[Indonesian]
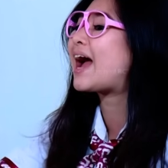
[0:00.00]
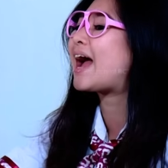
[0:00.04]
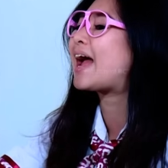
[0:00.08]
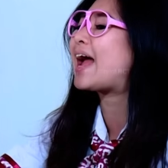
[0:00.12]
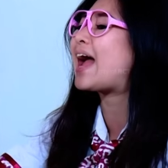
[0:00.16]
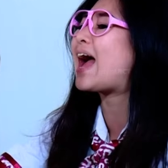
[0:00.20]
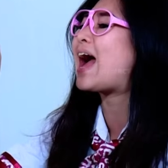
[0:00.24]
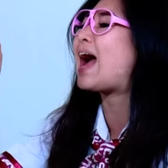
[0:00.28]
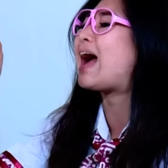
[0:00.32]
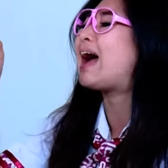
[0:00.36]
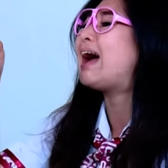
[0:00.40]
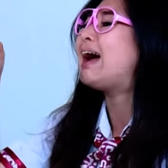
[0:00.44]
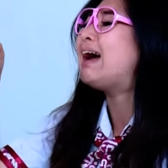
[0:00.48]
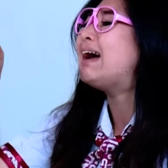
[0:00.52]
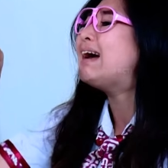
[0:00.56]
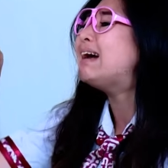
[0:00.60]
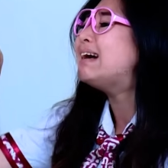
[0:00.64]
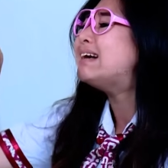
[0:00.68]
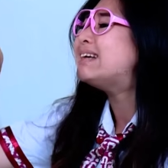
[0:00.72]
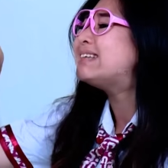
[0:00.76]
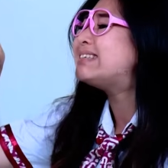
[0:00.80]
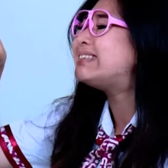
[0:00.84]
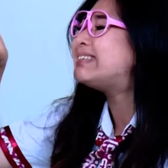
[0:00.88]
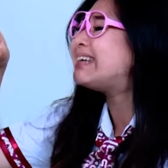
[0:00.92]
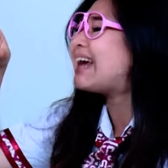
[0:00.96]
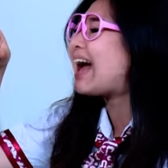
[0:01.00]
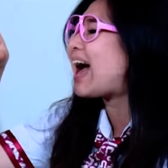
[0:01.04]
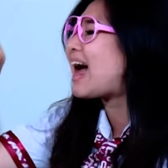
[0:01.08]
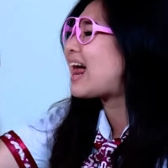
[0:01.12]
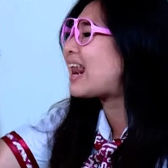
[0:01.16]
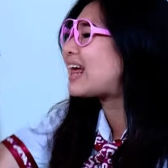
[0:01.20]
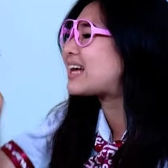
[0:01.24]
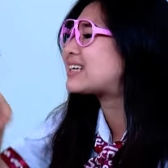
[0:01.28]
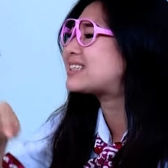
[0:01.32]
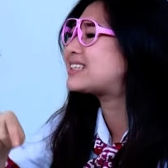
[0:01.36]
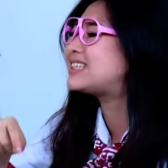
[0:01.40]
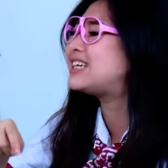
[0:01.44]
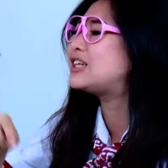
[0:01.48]
kayak si
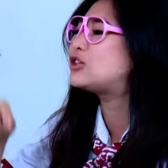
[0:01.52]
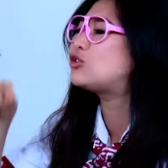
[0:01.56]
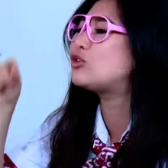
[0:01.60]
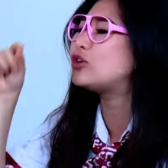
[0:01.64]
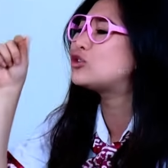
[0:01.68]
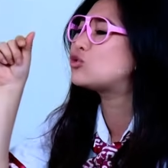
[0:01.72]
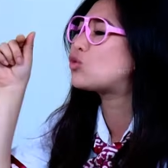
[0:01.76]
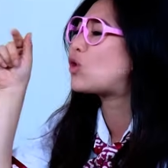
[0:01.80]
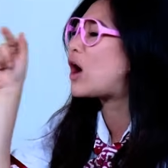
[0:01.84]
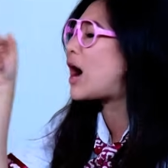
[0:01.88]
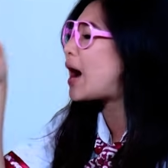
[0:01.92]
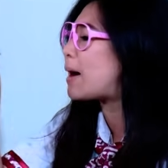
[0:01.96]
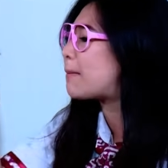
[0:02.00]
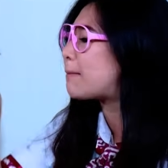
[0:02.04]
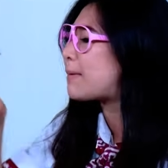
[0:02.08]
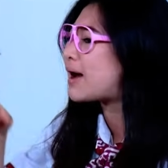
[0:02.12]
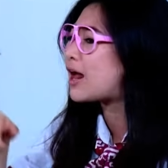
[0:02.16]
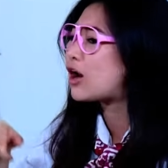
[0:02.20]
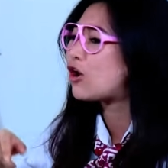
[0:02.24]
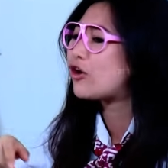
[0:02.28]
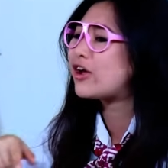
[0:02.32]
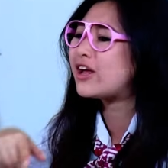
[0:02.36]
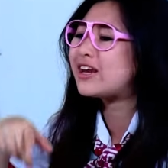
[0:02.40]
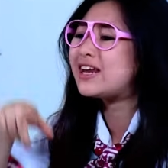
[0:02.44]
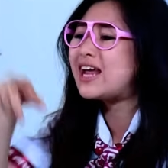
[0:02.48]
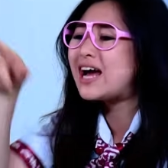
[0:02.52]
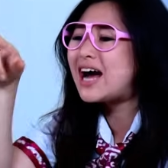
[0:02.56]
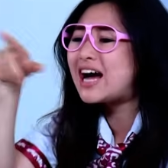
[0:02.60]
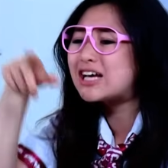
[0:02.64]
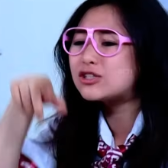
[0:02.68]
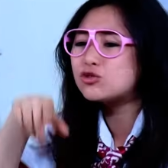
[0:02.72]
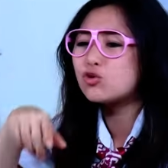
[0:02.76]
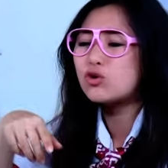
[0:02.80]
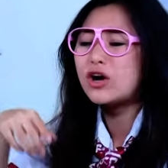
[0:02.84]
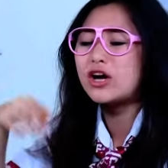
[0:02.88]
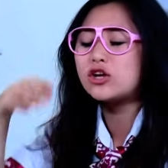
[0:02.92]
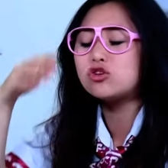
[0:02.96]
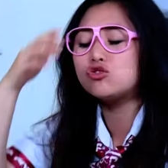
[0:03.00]
Alex gitu ya suka sama lo yang dia
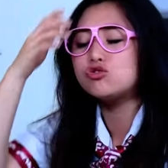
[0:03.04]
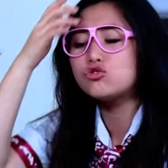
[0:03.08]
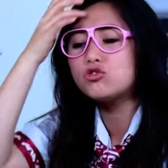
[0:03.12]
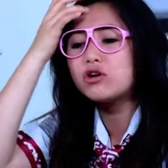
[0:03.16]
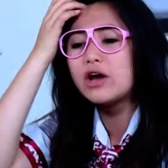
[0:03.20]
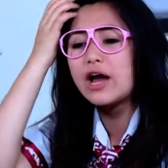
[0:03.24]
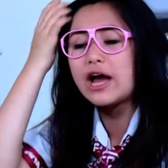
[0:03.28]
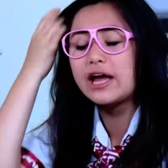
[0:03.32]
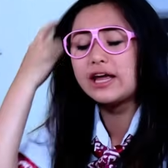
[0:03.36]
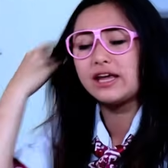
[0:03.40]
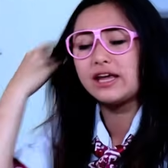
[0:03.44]
nggak suka juga.